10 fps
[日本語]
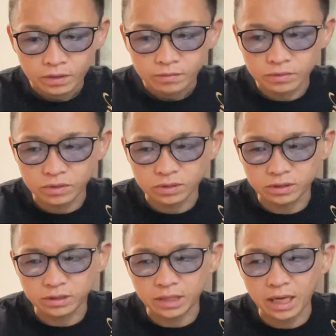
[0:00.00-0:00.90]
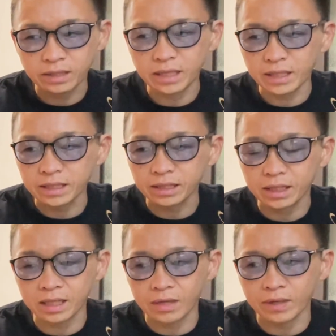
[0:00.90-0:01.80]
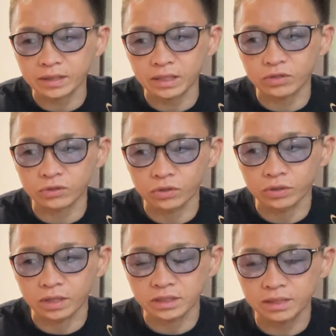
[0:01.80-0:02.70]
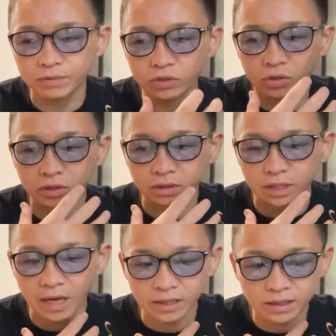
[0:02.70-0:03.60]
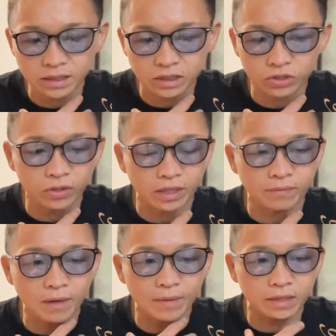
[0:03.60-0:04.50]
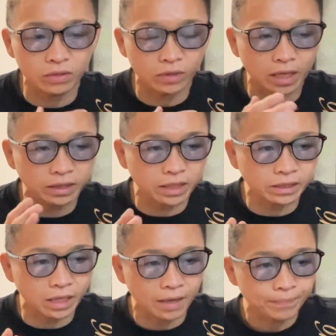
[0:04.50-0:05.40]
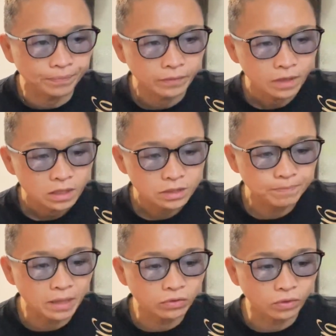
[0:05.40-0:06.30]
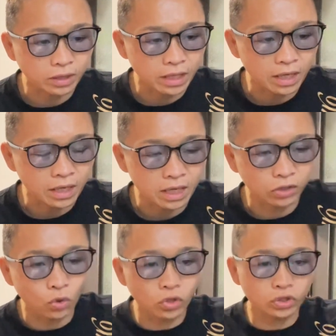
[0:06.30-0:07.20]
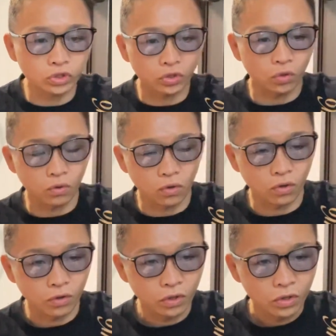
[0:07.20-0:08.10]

うん、や、やり方が変わってくるというか、自分の体質というか、今までのやってきたスパンとかで、えー、糖質量を、